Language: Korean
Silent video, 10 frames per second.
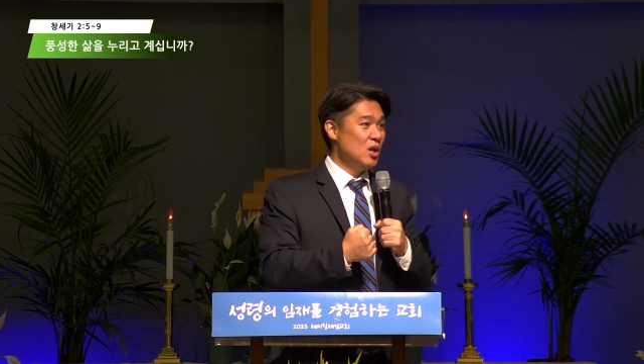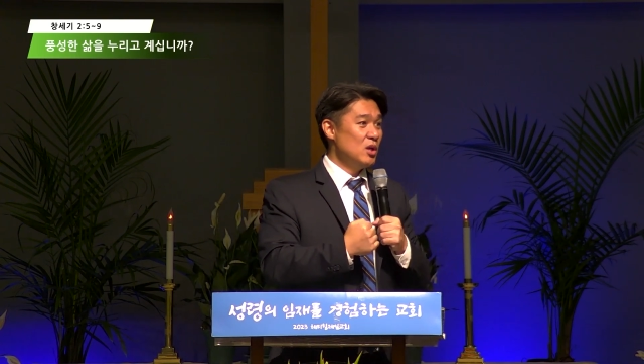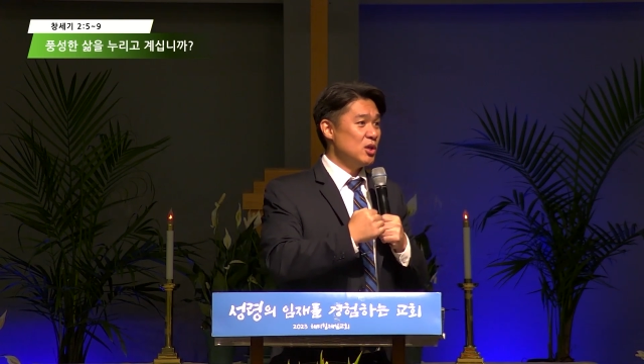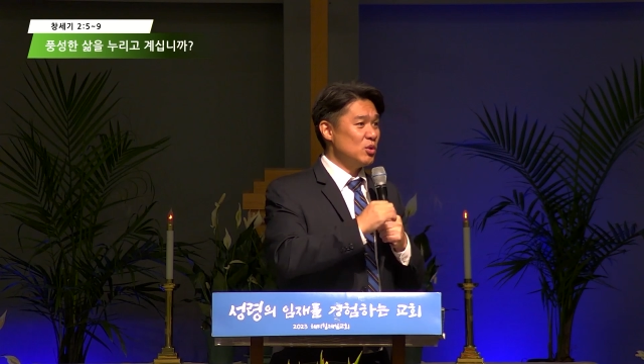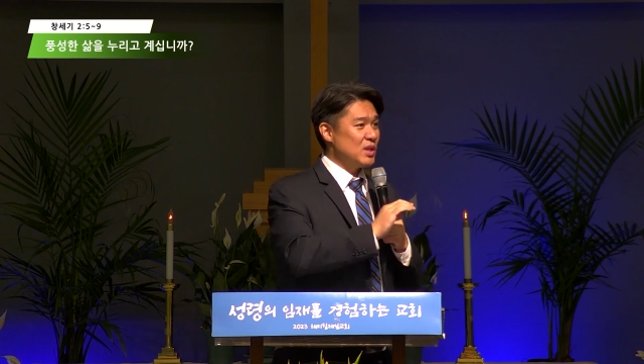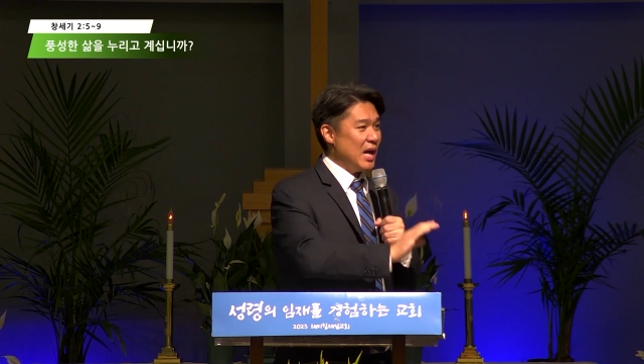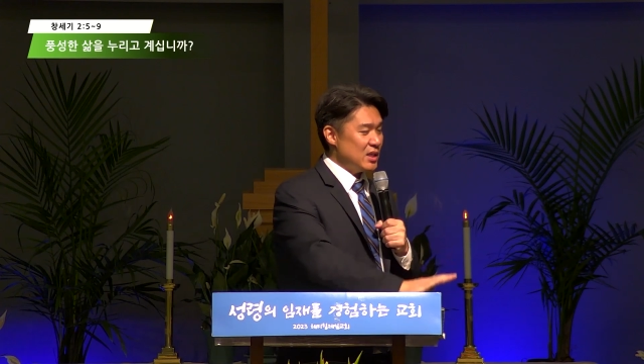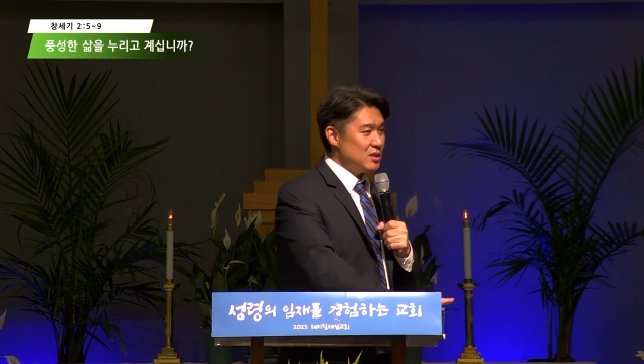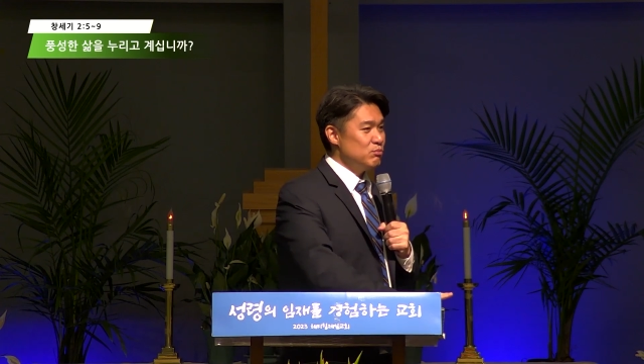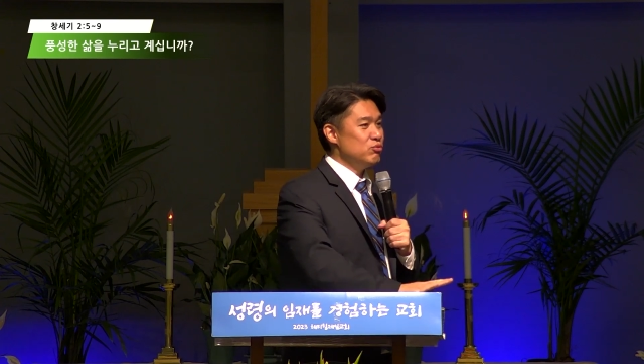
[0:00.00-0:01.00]
그리고
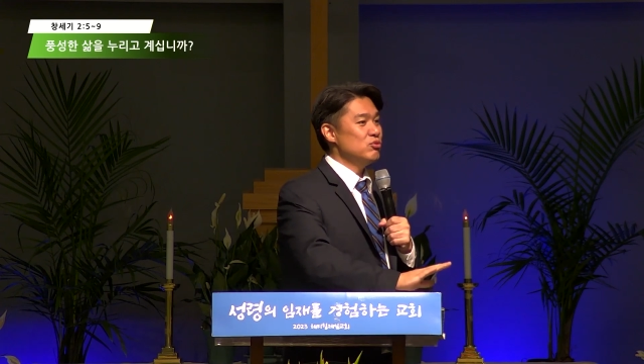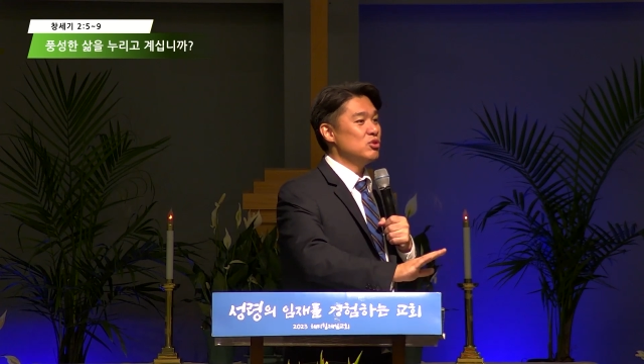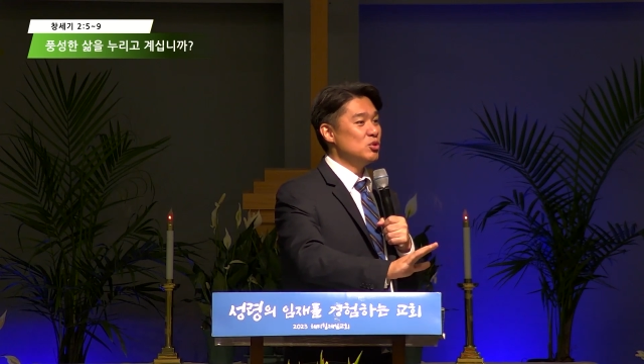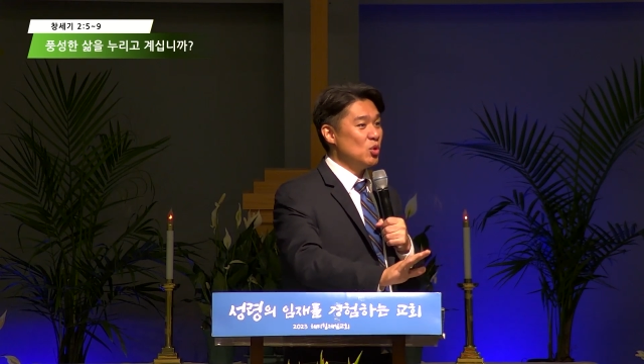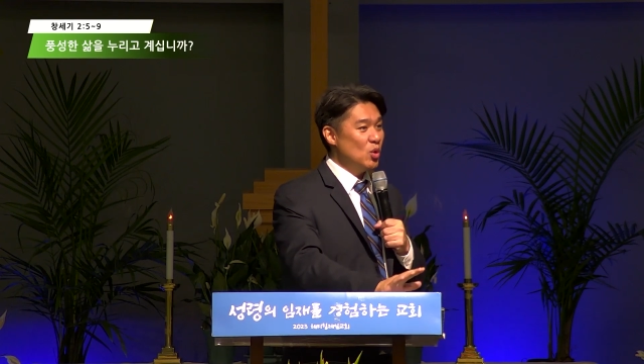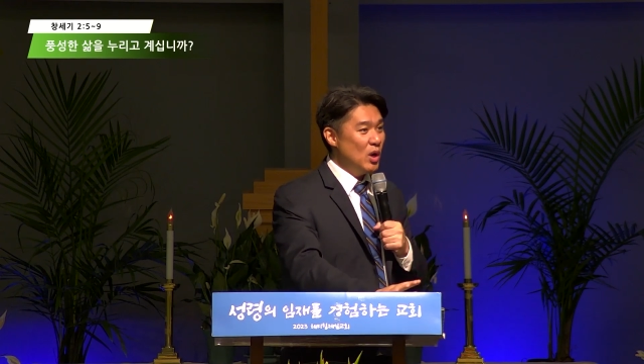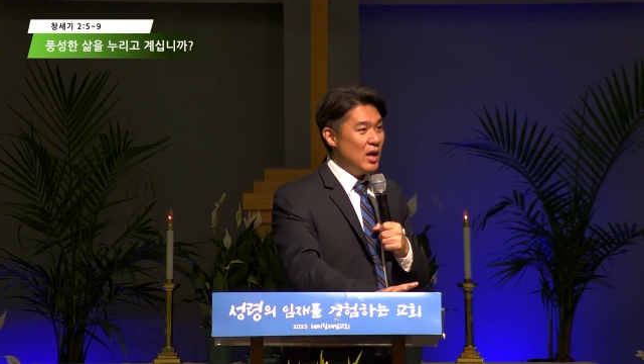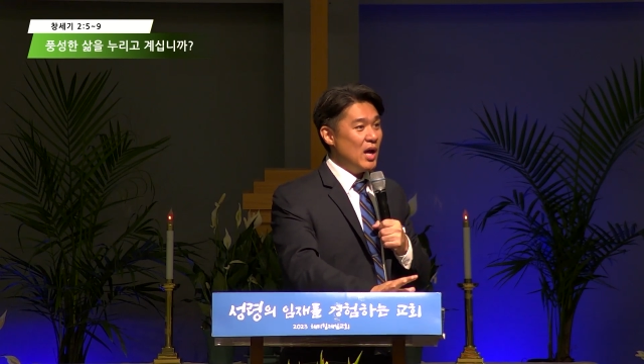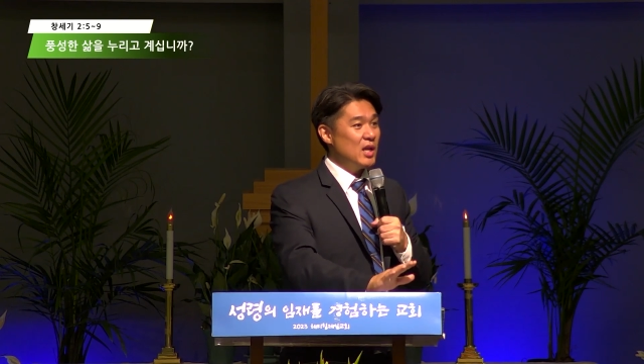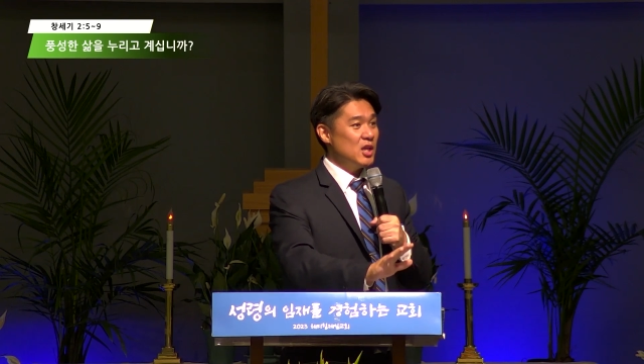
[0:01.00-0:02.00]
다른 분들도
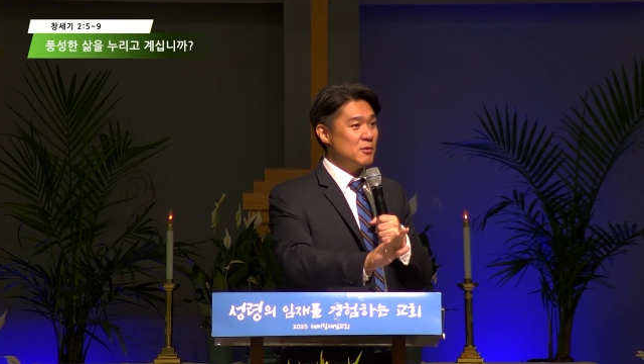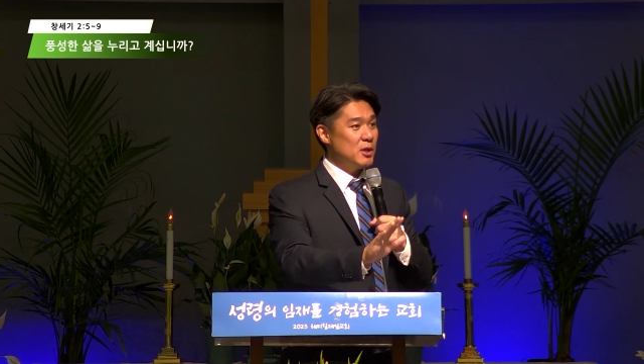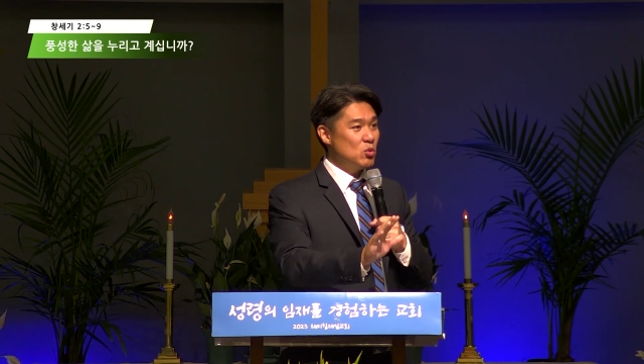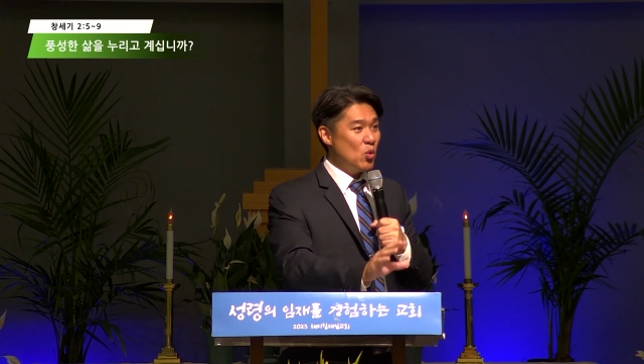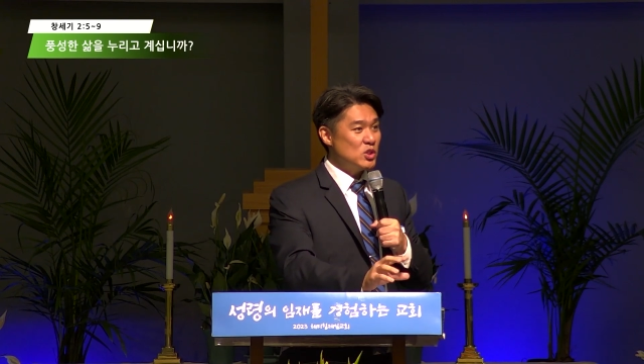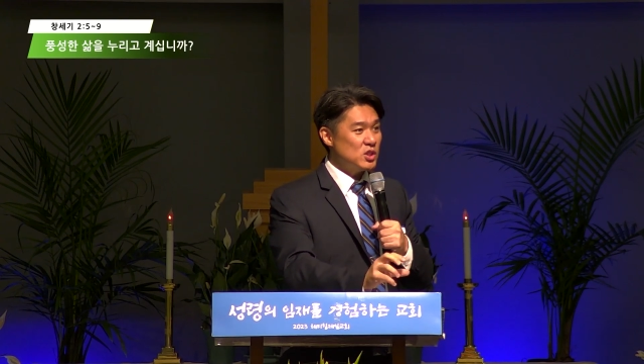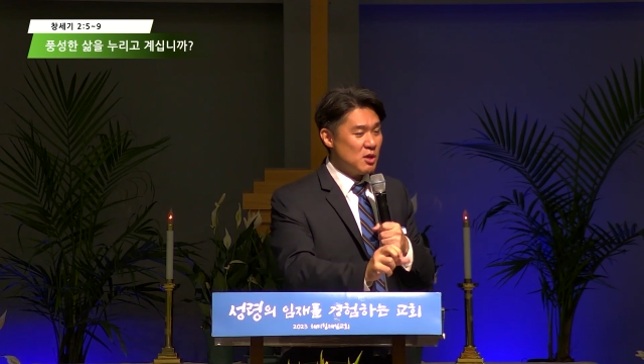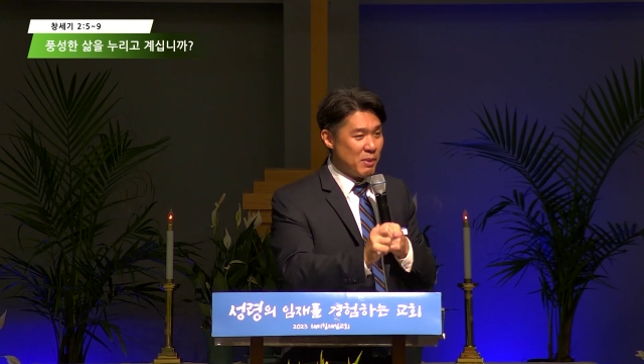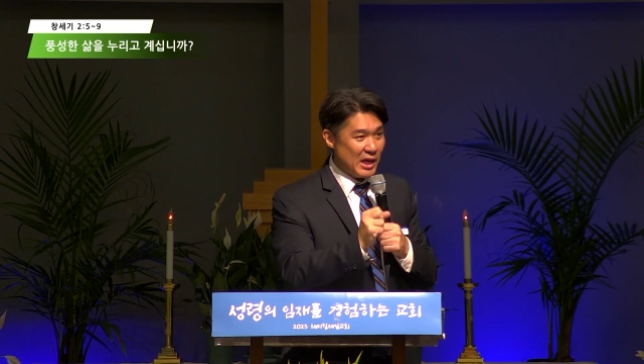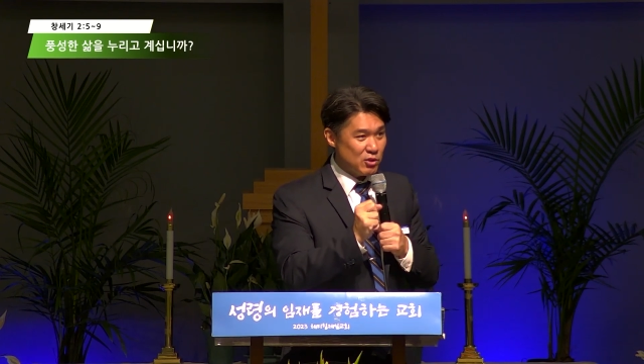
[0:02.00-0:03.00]
하나님의 통치를
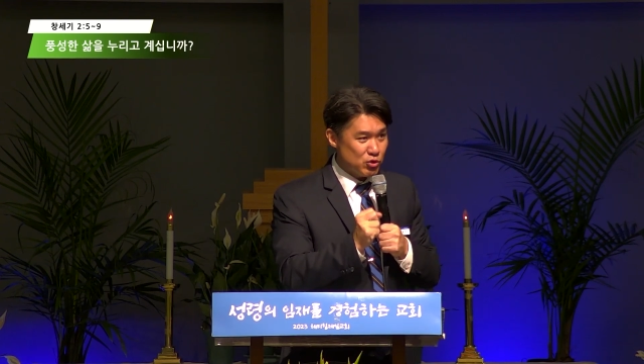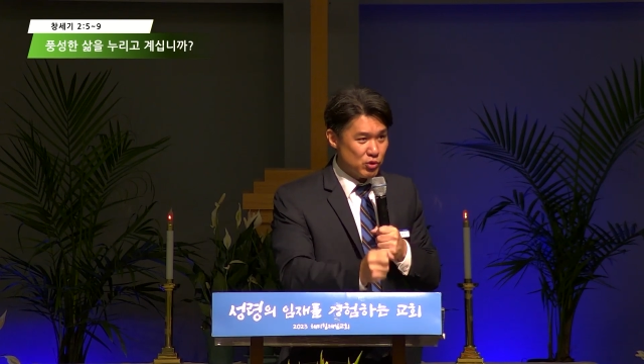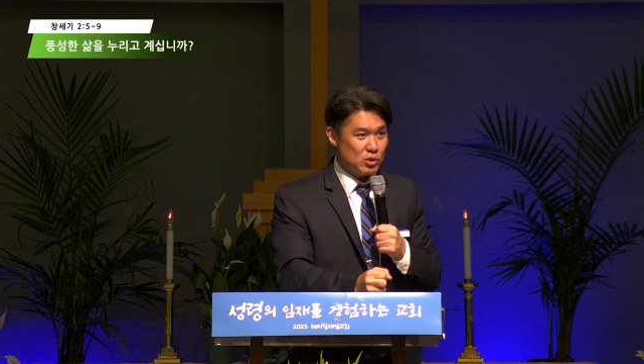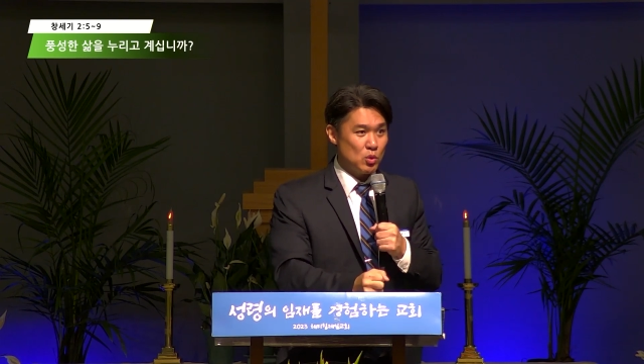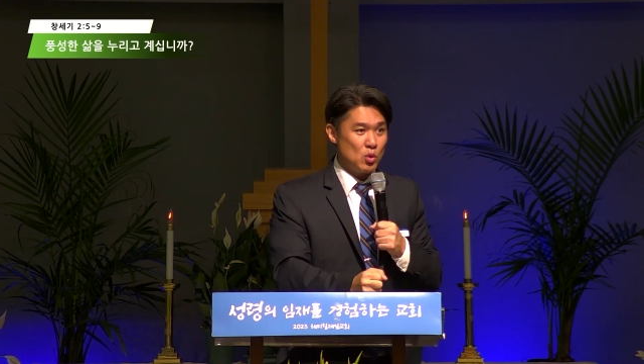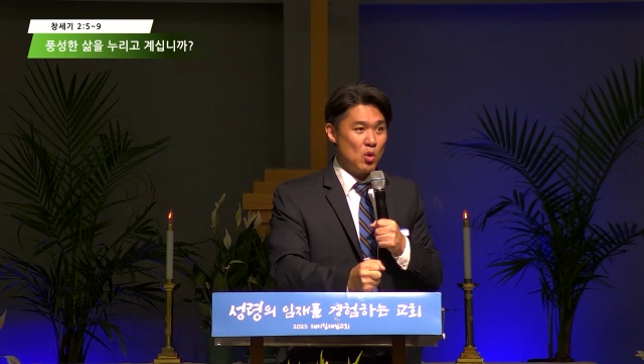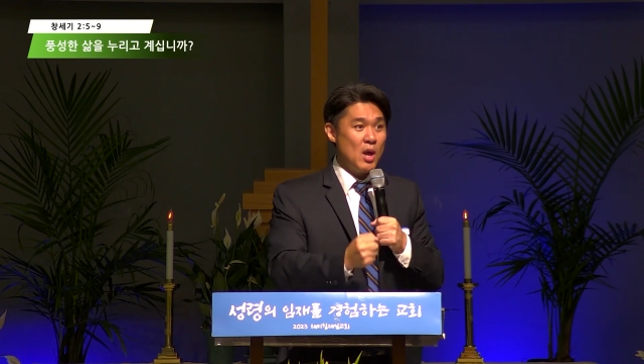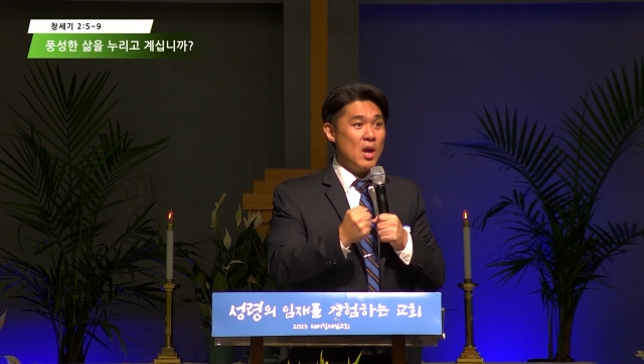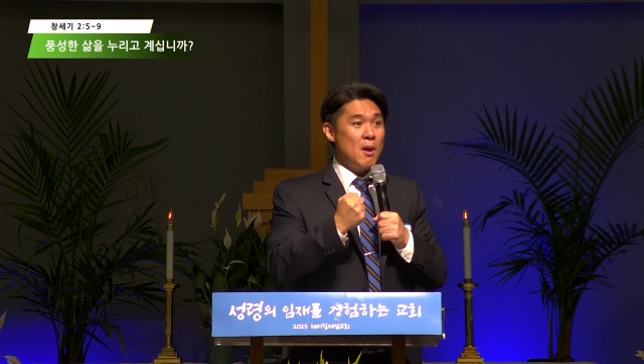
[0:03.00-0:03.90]
받을 수 있도록